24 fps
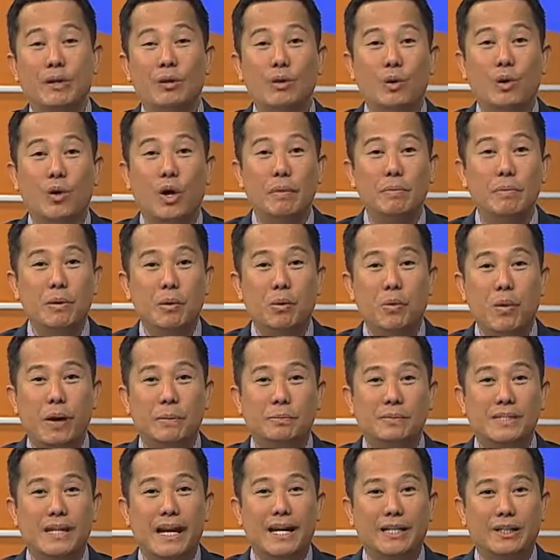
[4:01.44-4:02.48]
Meron ho kaming
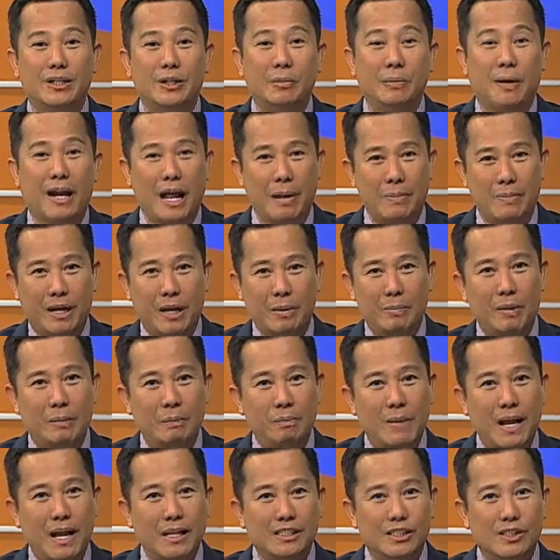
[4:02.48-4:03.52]
website, no? marami kaming
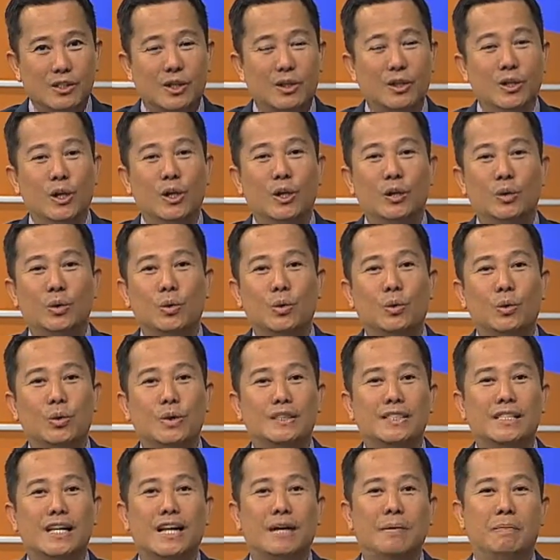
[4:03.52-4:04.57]
blogs doon tungkol
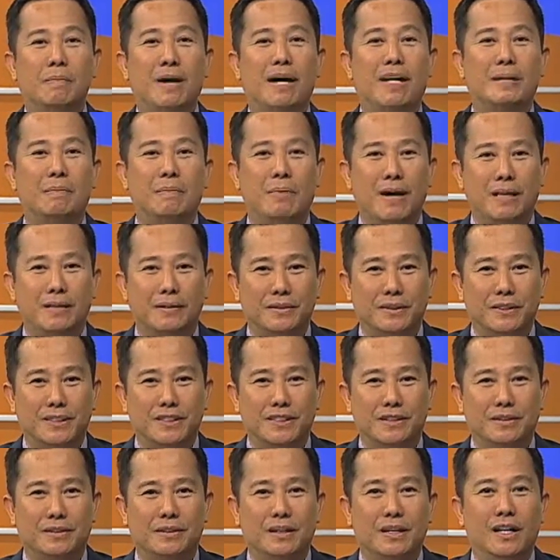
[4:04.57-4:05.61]
sa money matters.
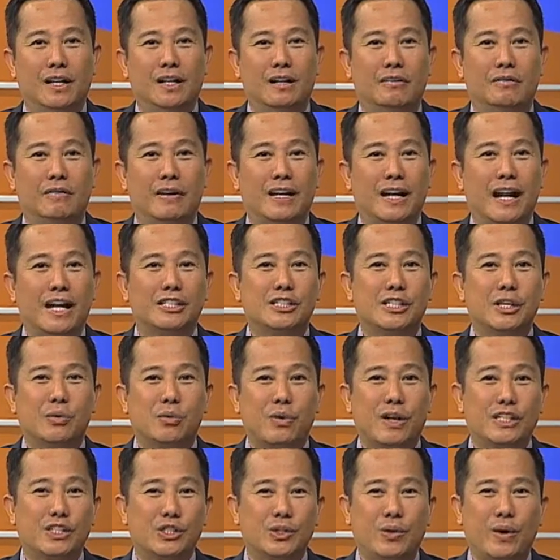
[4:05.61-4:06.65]
So,
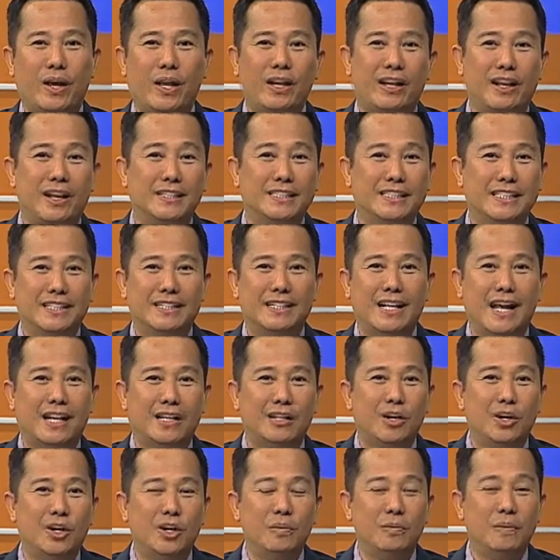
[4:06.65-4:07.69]

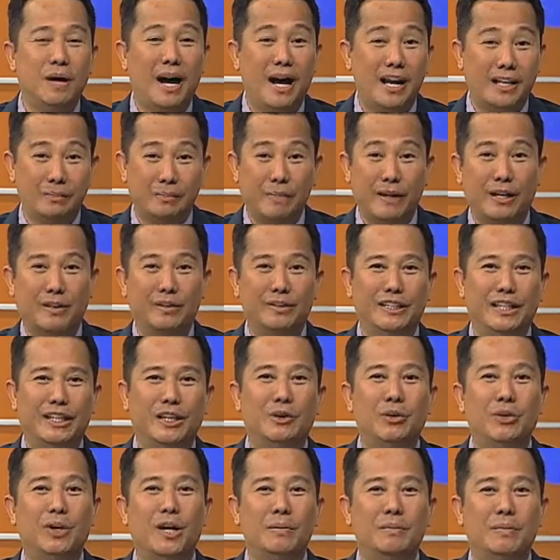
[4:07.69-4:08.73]
financialrescuellc.com at meron din
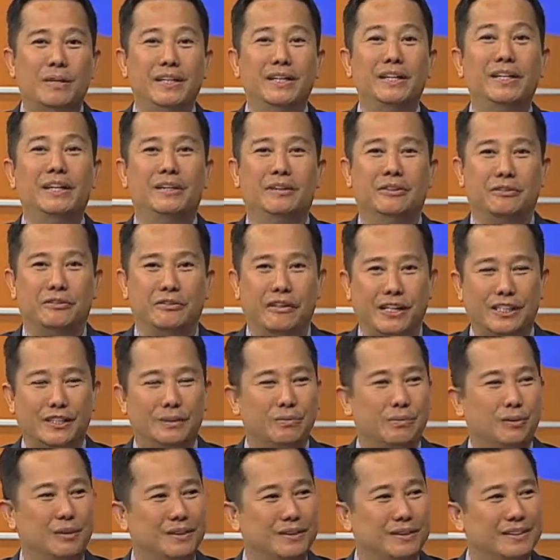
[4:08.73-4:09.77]
ho kaming
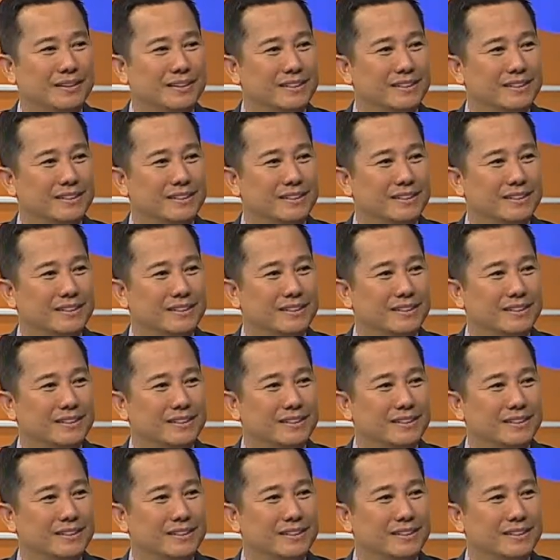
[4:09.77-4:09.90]
Facebook.